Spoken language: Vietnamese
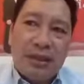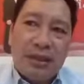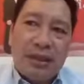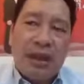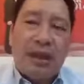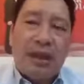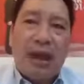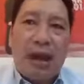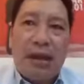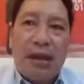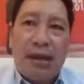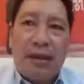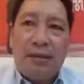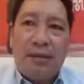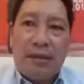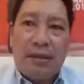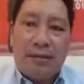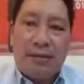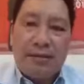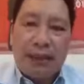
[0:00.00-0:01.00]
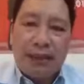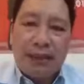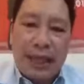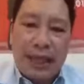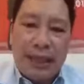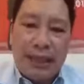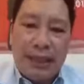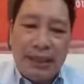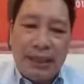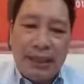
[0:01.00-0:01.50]
do đó đó là mình
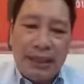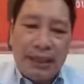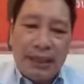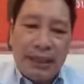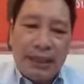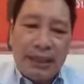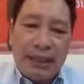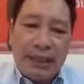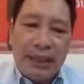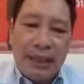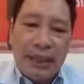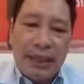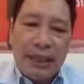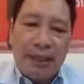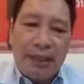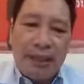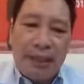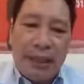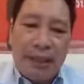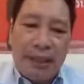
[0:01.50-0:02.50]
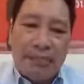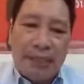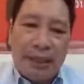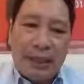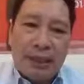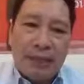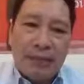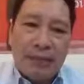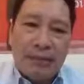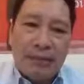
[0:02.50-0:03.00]
thấy khi mà
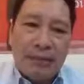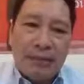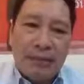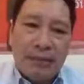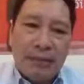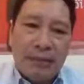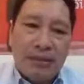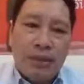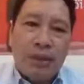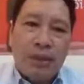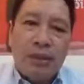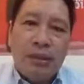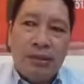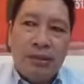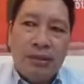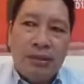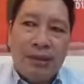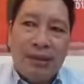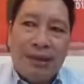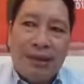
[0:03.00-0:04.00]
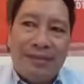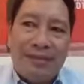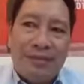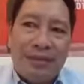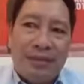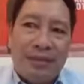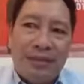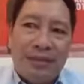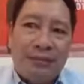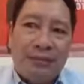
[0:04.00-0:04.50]
mình khuynh hướng là
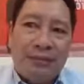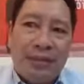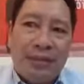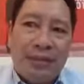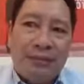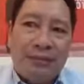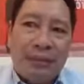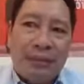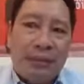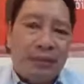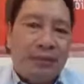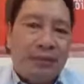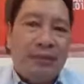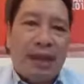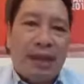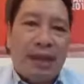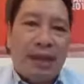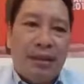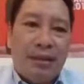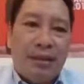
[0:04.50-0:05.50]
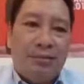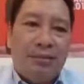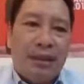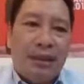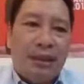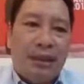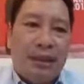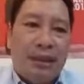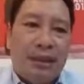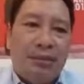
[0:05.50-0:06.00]
bình thường mình mình rửa mặt á
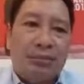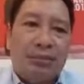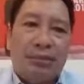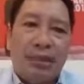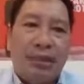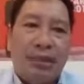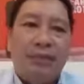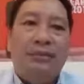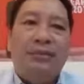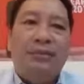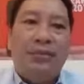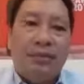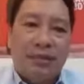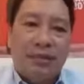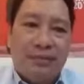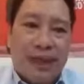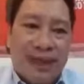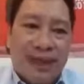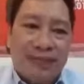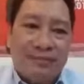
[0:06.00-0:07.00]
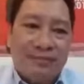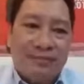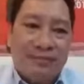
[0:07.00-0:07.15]
mình chỉ dùng nước mình rửa mặt